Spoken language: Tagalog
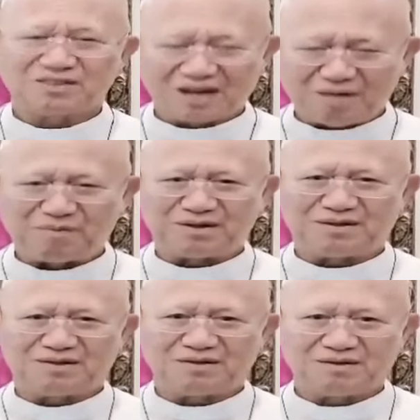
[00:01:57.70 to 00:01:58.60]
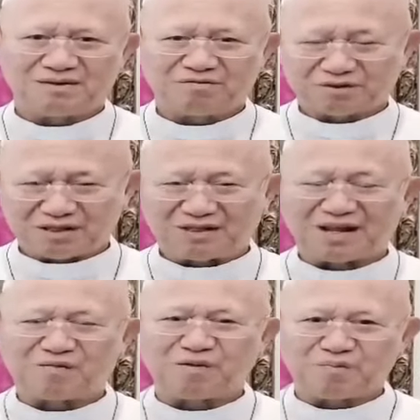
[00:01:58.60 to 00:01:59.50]
salamat, Father
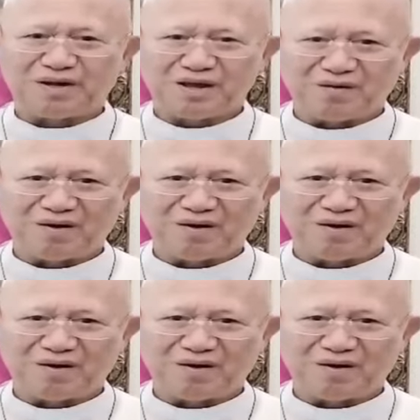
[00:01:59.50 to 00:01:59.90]
Darwin Padayon